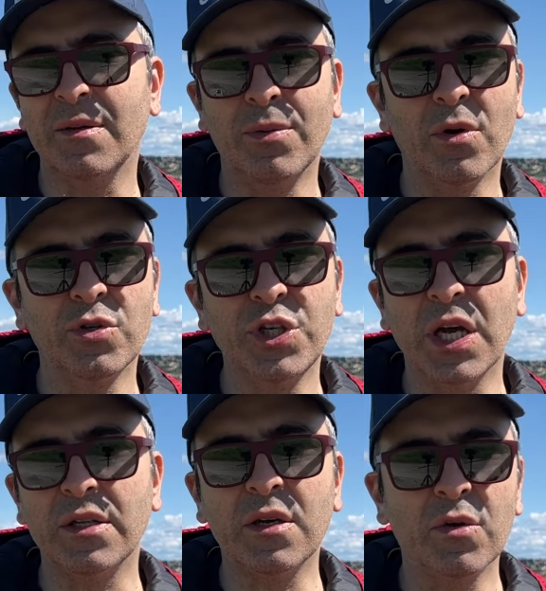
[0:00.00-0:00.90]

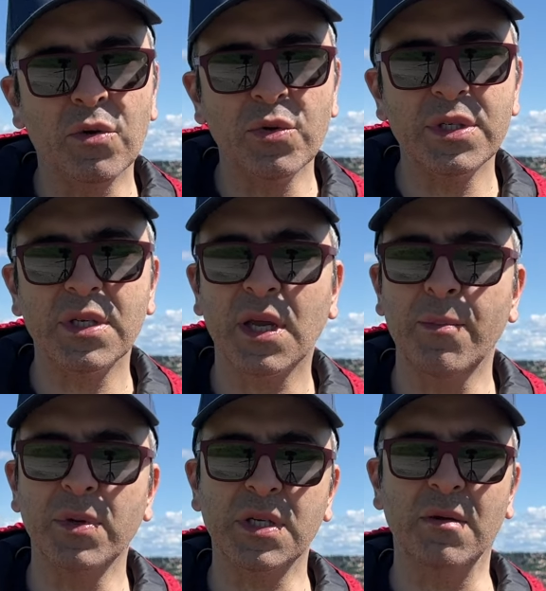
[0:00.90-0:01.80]
tipologia di cruise
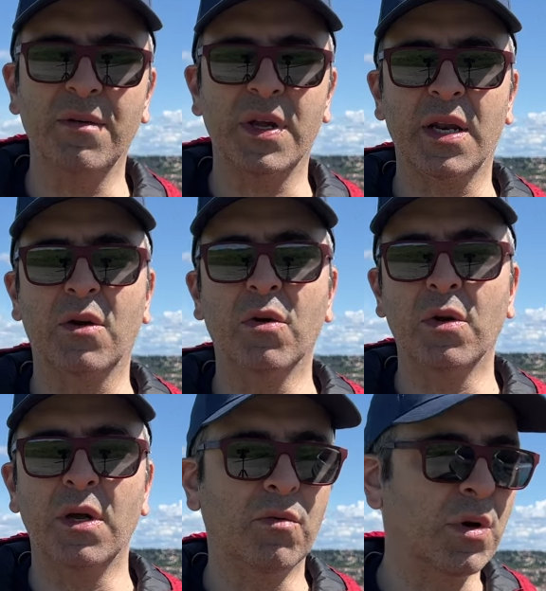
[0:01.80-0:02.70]
che possiamo avere
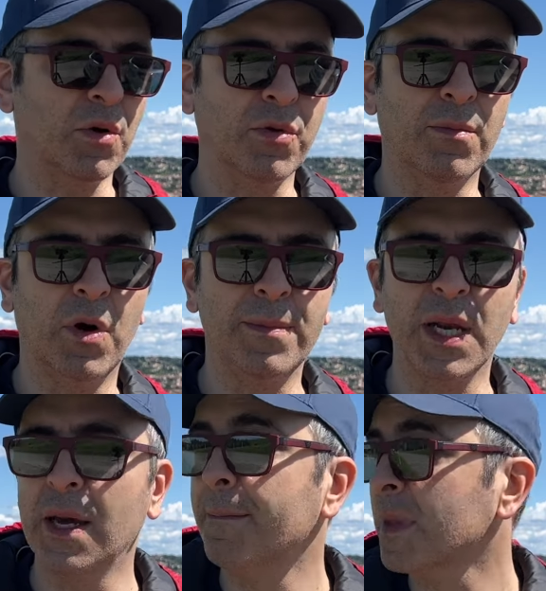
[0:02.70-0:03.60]
con un'automobile.